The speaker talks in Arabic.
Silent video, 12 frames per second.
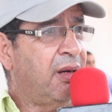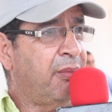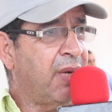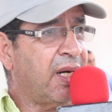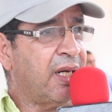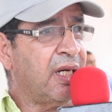
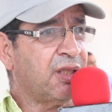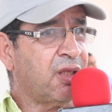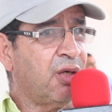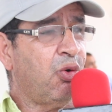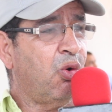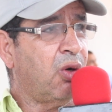مرة
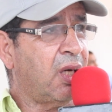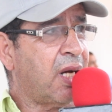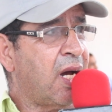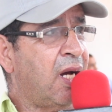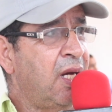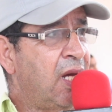
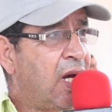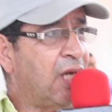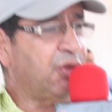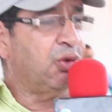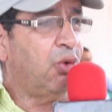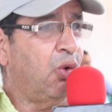أخرى
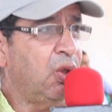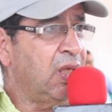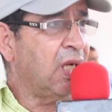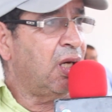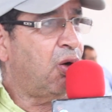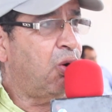أدعو
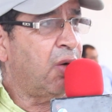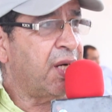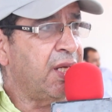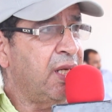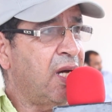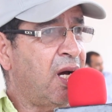إلى
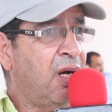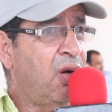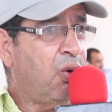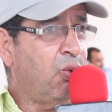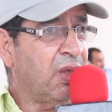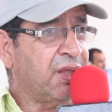الحرية
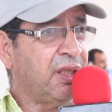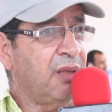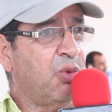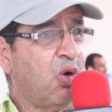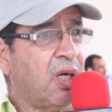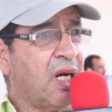
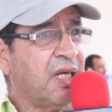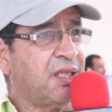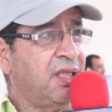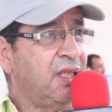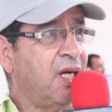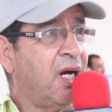
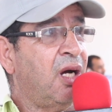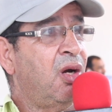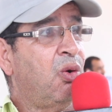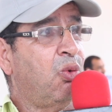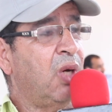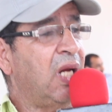والديمقراطية
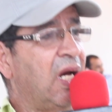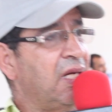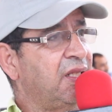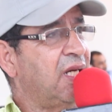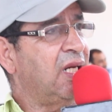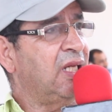
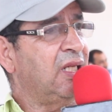والعدالة